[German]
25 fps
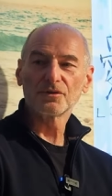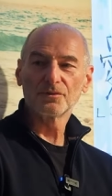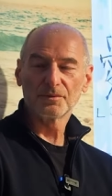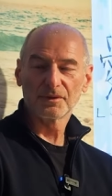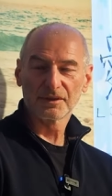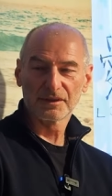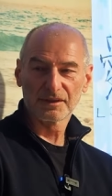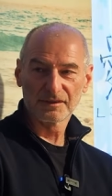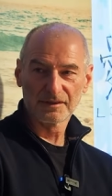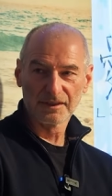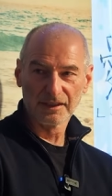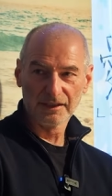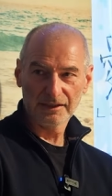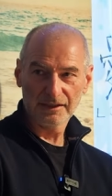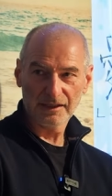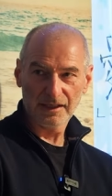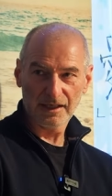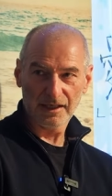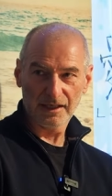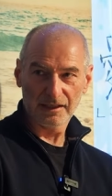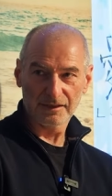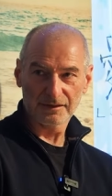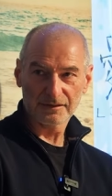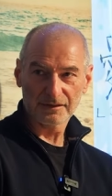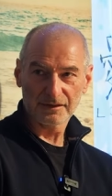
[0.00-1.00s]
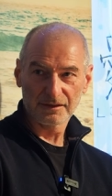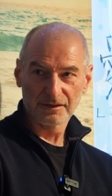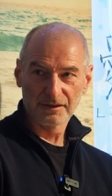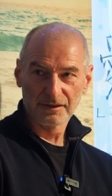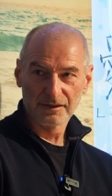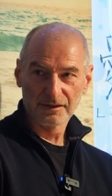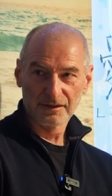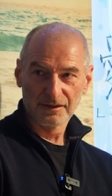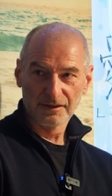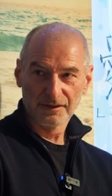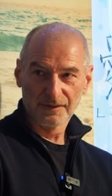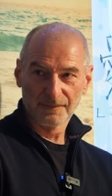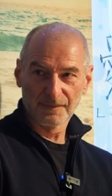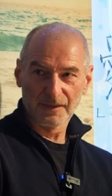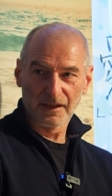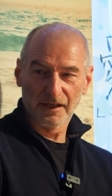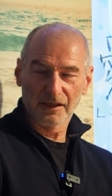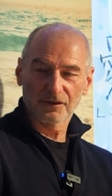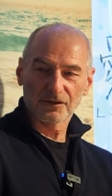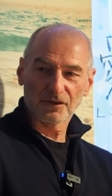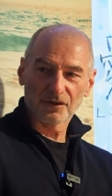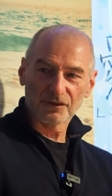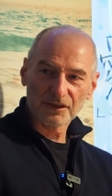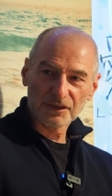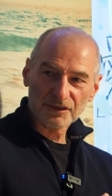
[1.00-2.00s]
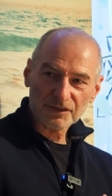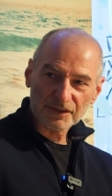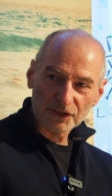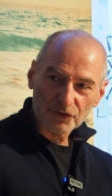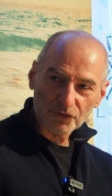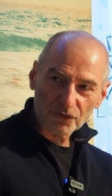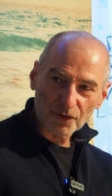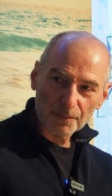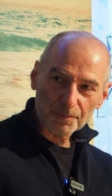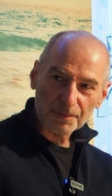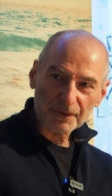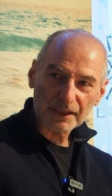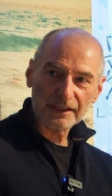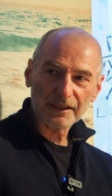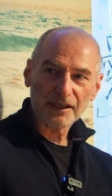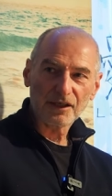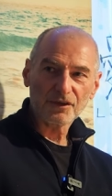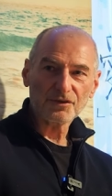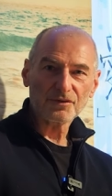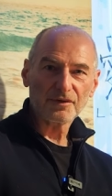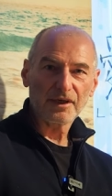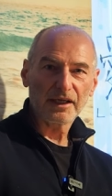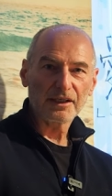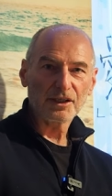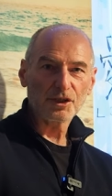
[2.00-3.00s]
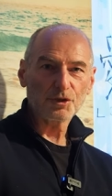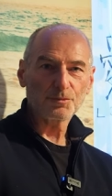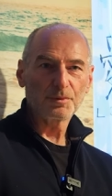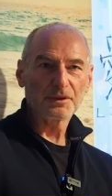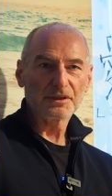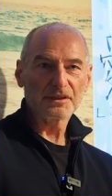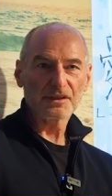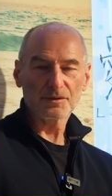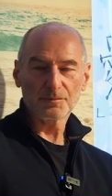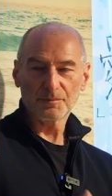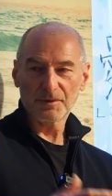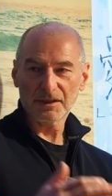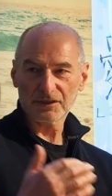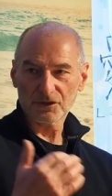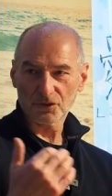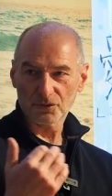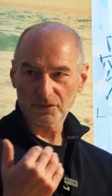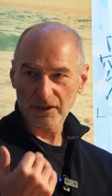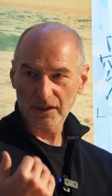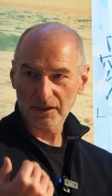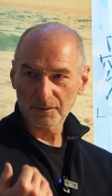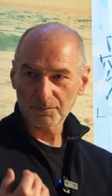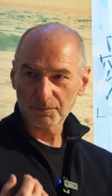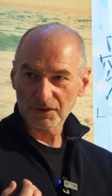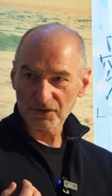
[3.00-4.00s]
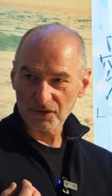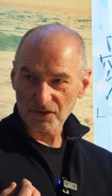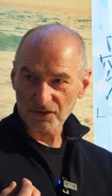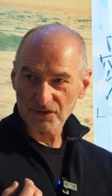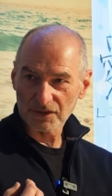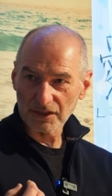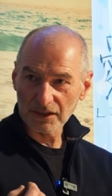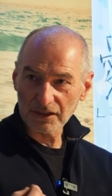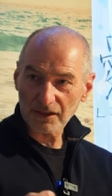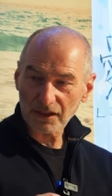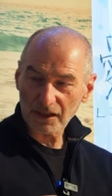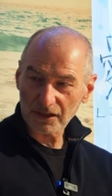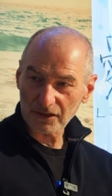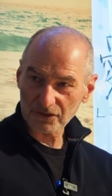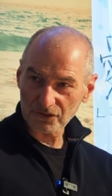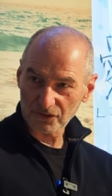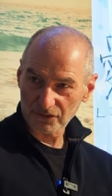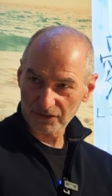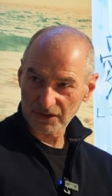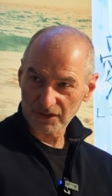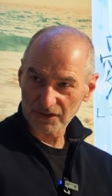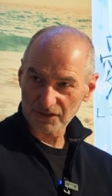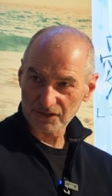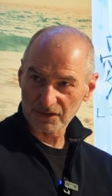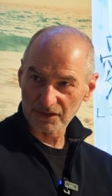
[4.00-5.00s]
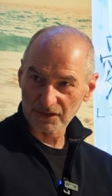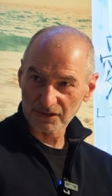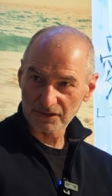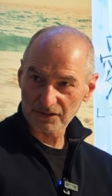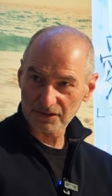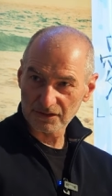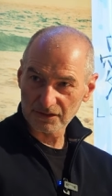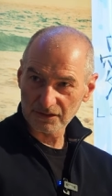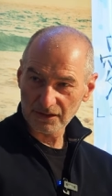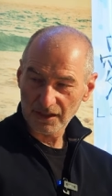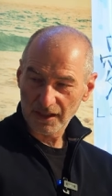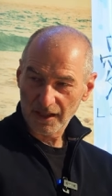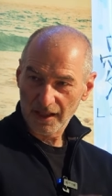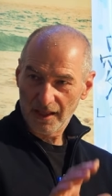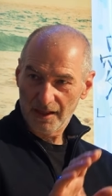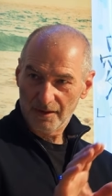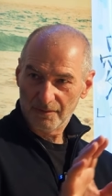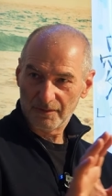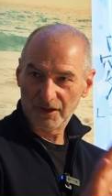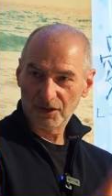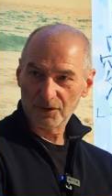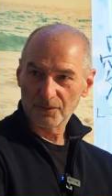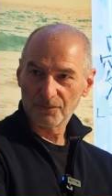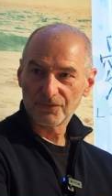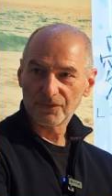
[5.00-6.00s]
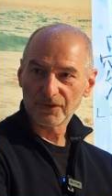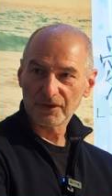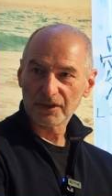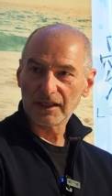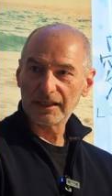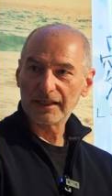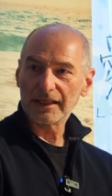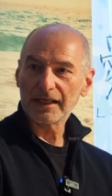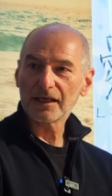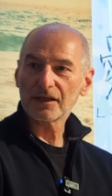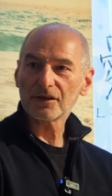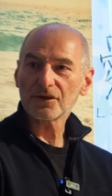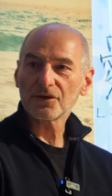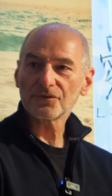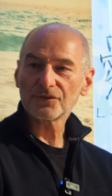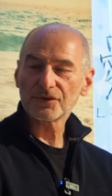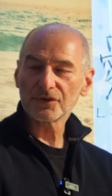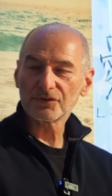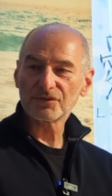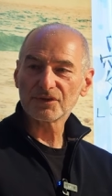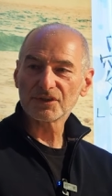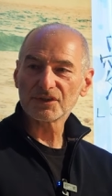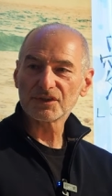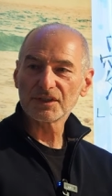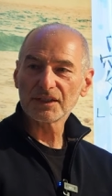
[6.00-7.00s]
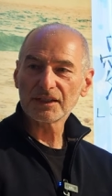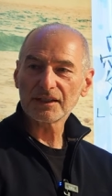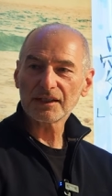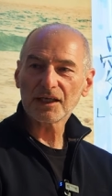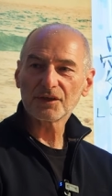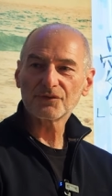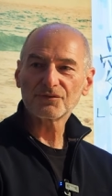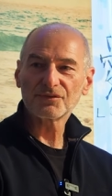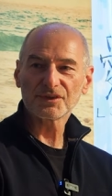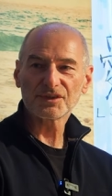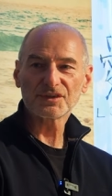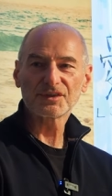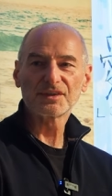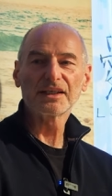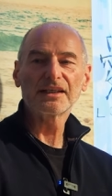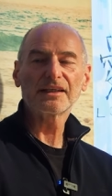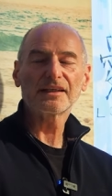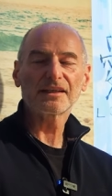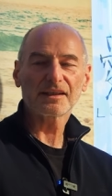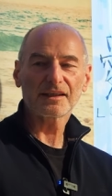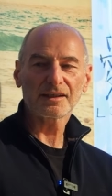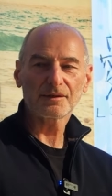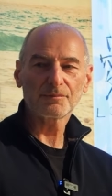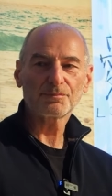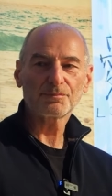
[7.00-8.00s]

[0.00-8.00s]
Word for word: über die Sicherheit. Dann ist der Körper genauso eingespielt, dass er merkt, okay, ich bin da sicher, ich kann hier sitzen, weil ich habe von einer Lehrkraft, die für Sicherheit, für sichere